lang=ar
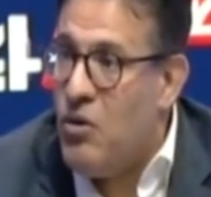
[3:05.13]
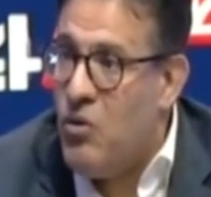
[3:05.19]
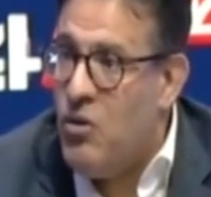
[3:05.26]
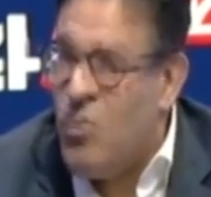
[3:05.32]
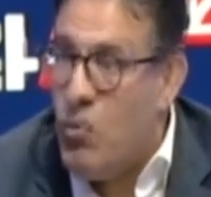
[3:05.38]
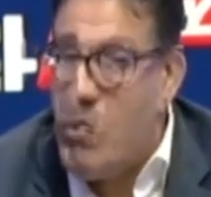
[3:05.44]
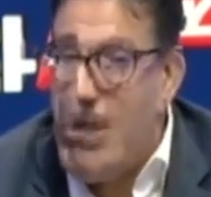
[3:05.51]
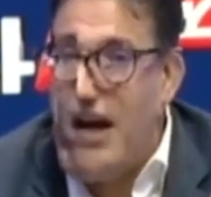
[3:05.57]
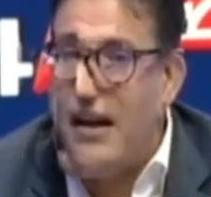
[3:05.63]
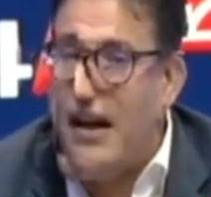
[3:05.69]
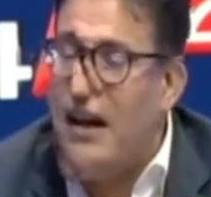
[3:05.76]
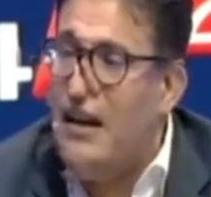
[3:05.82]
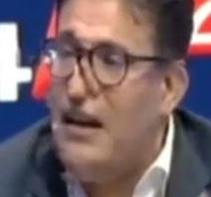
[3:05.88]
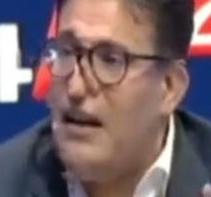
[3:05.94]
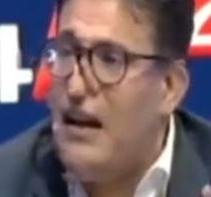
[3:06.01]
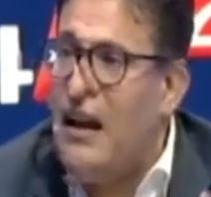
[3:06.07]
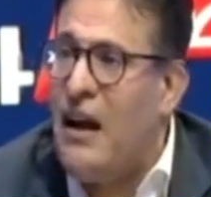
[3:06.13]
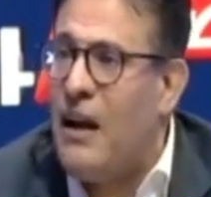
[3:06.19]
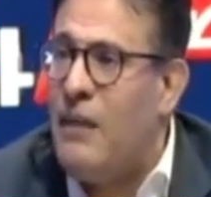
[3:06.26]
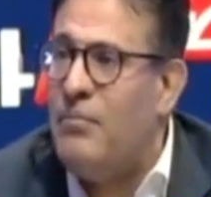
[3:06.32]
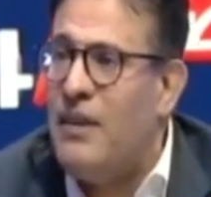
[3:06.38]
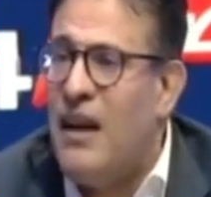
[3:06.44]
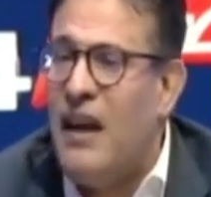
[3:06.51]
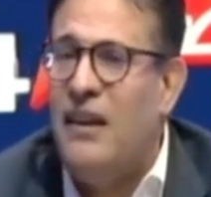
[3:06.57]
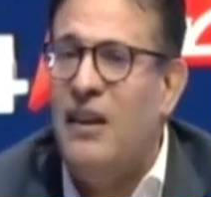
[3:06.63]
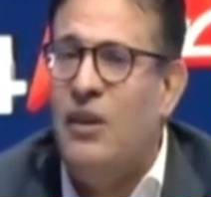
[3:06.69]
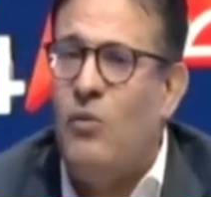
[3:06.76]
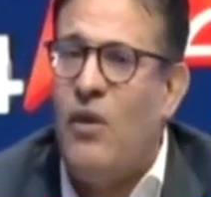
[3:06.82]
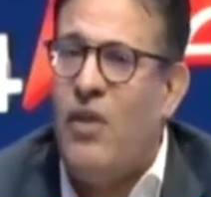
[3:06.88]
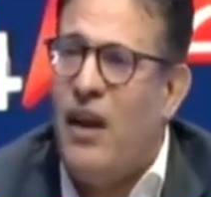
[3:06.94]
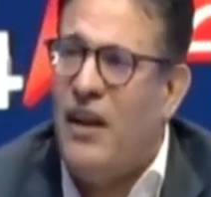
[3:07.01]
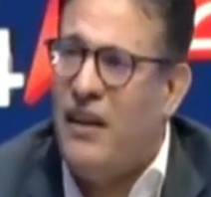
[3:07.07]
وضائعة لأن العرب تائهين
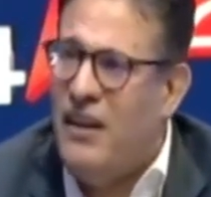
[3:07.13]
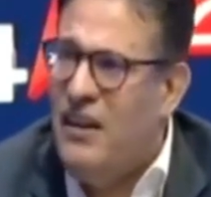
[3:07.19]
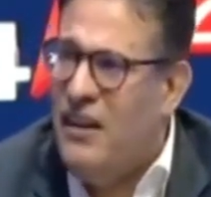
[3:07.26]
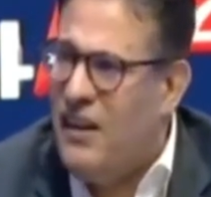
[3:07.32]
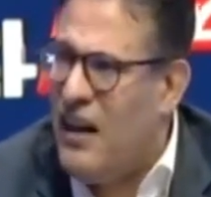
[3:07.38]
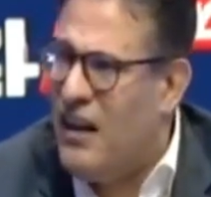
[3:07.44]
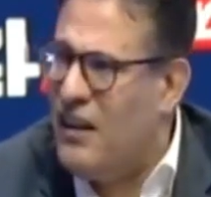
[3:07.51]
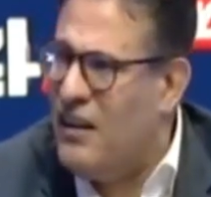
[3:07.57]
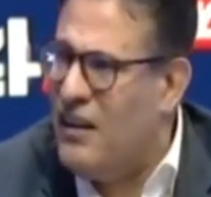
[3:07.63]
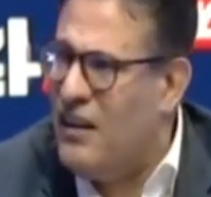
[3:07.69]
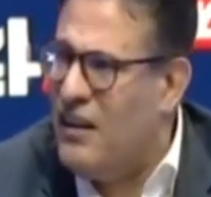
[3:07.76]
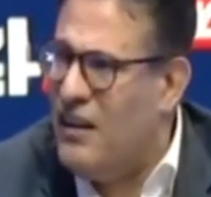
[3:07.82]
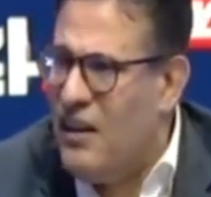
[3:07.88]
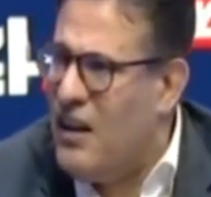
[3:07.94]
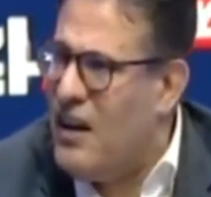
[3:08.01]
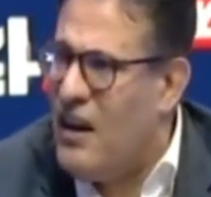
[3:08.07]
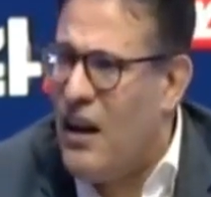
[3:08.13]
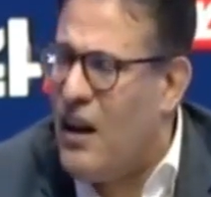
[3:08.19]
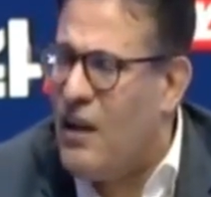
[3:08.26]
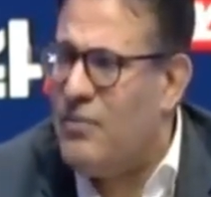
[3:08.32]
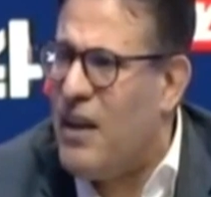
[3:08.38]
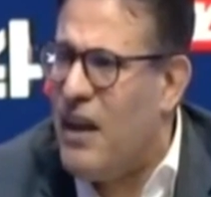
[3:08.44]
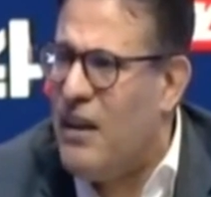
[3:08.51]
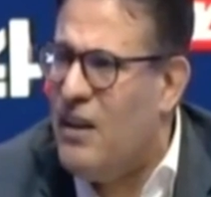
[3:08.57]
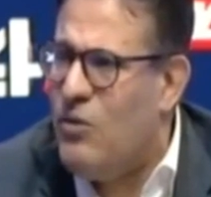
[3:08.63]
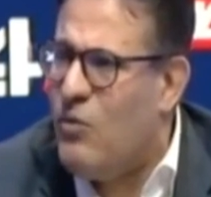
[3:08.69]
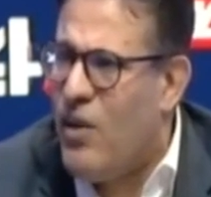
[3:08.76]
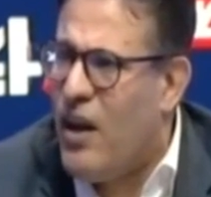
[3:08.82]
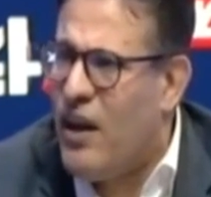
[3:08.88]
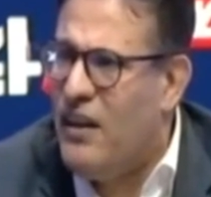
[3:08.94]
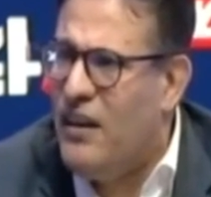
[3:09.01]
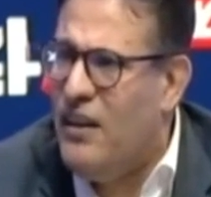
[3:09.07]
وضائعين يعني لأن العرب تائهين
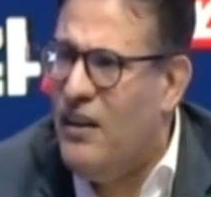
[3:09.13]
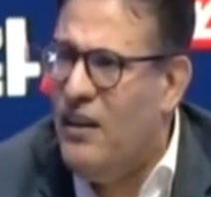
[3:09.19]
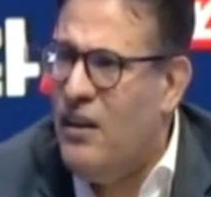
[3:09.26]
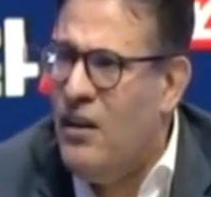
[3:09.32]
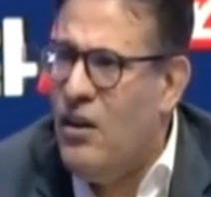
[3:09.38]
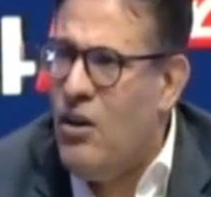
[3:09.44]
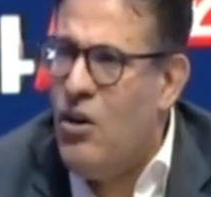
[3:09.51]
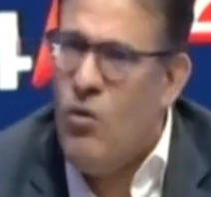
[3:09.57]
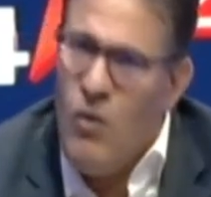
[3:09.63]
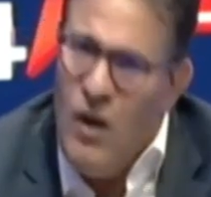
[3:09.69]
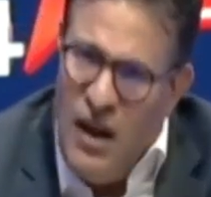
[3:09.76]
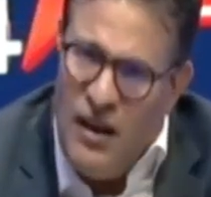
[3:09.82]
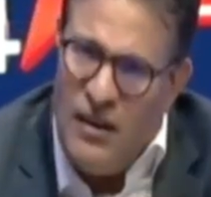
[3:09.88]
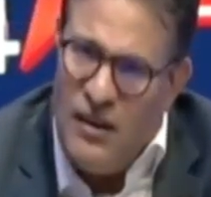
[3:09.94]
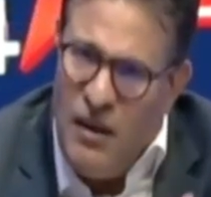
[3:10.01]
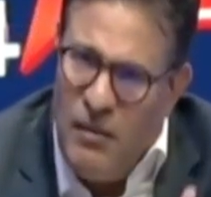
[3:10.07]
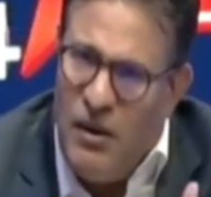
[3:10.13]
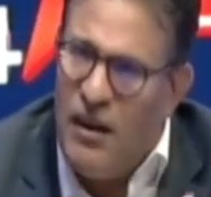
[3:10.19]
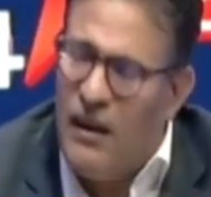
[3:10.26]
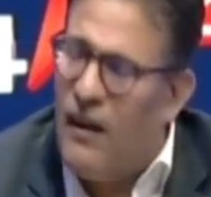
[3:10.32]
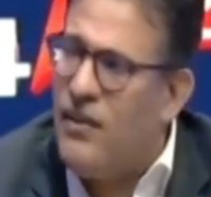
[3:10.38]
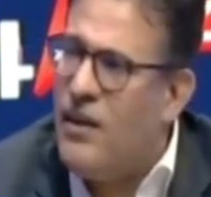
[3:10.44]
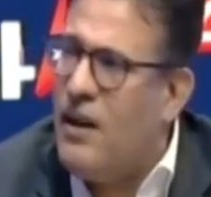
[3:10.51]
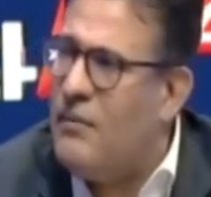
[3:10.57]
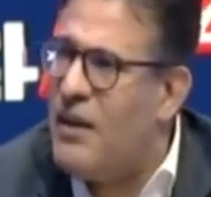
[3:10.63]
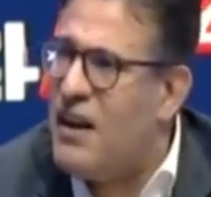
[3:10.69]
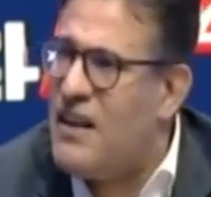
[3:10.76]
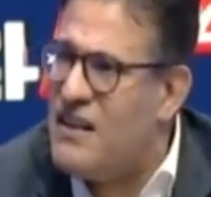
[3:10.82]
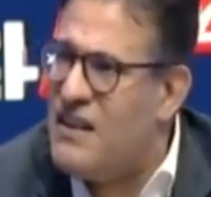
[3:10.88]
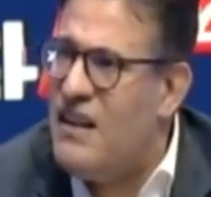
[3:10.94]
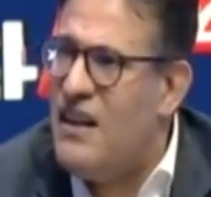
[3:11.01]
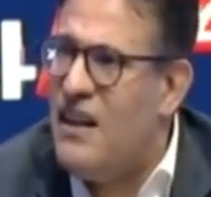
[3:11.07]
وضائعين ولكن تبقى القضية
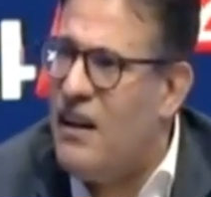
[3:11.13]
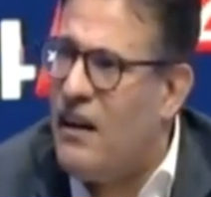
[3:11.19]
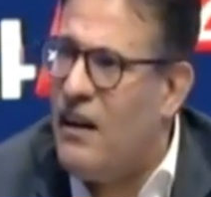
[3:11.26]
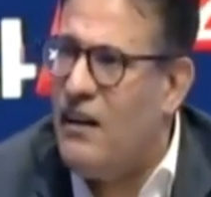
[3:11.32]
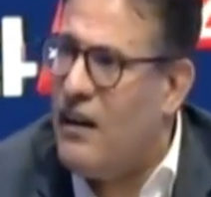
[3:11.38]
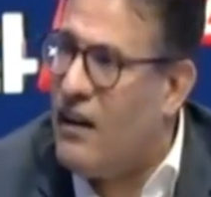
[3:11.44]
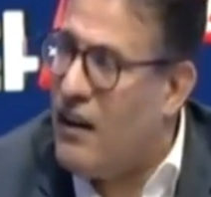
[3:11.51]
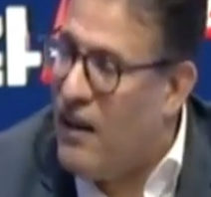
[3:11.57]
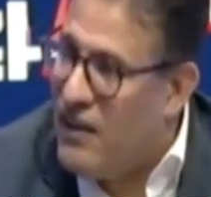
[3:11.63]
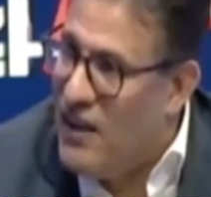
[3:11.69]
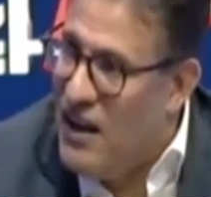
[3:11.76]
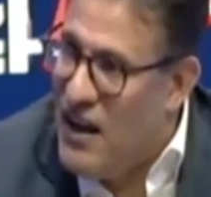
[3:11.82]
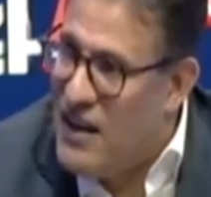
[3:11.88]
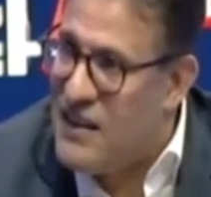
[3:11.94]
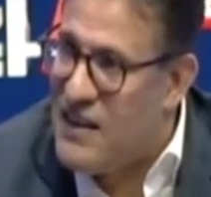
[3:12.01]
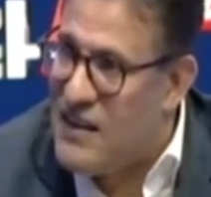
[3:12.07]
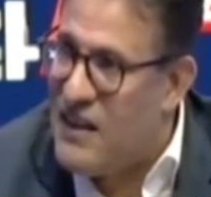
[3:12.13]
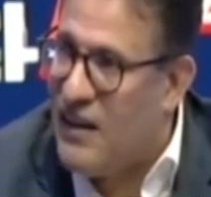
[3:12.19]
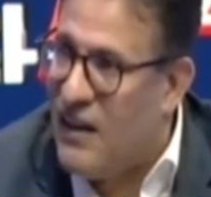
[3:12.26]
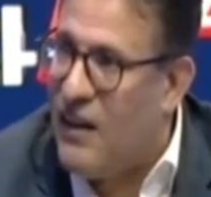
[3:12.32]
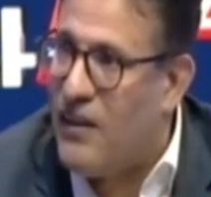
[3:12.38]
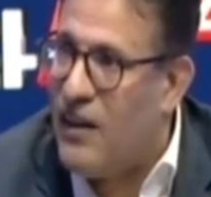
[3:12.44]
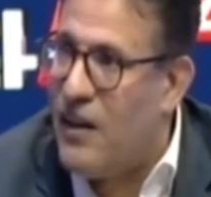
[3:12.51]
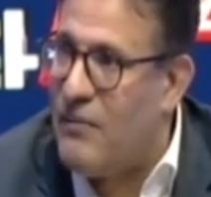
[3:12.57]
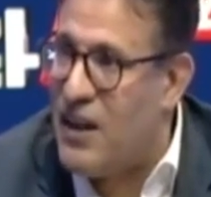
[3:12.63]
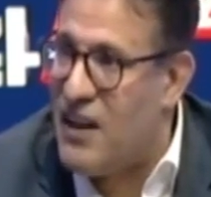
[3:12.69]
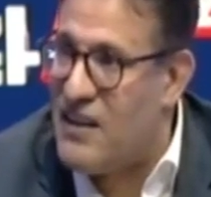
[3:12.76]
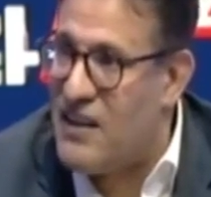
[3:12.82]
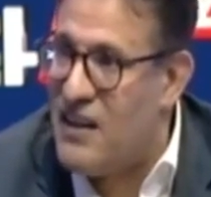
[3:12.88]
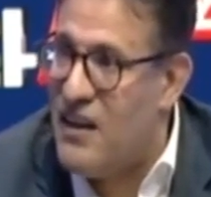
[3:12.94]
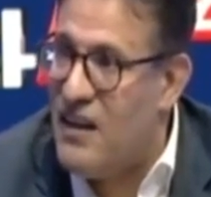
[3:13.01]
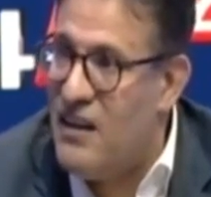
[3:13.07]
المركزية هي القضية الأساسية القضية
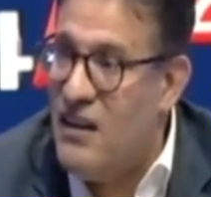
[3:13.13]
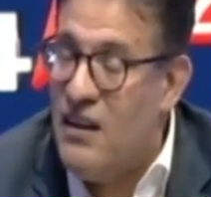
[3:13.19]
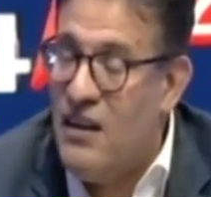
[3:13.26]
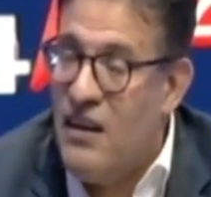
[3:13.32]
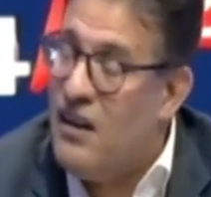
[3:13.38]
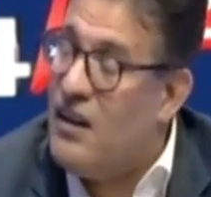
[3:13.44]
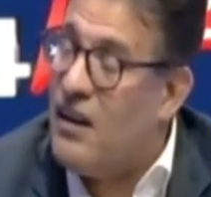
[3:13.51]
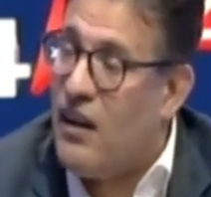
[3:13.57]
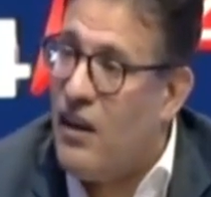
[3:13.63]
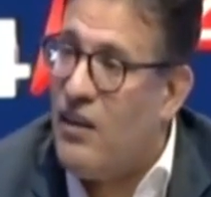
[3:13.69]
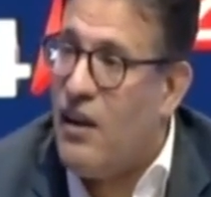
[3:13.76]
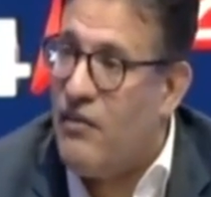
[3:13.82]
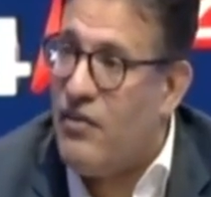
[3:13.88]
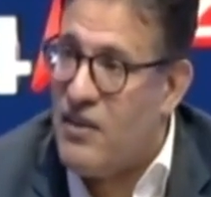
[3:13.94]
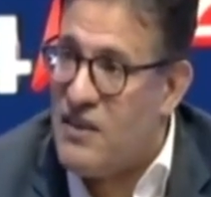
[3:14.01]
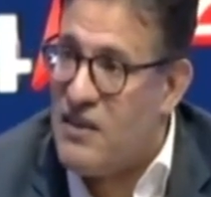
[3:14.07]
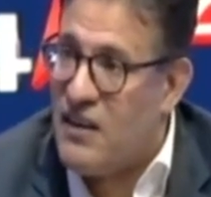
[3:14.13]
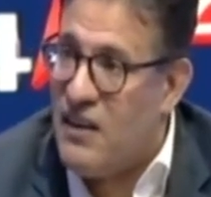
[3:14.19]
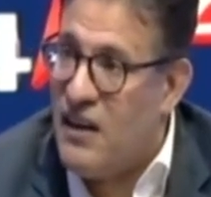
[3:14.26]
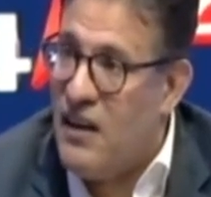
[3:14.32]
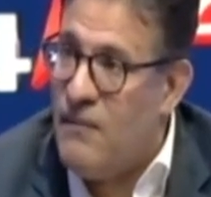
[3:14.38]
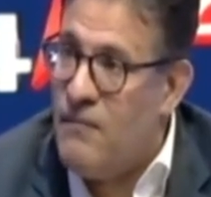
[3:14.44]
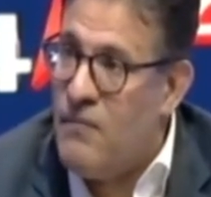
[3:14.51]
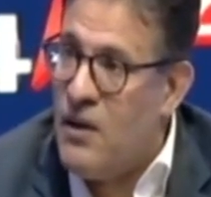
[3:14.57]
المركزية هي القضية الفلسطينية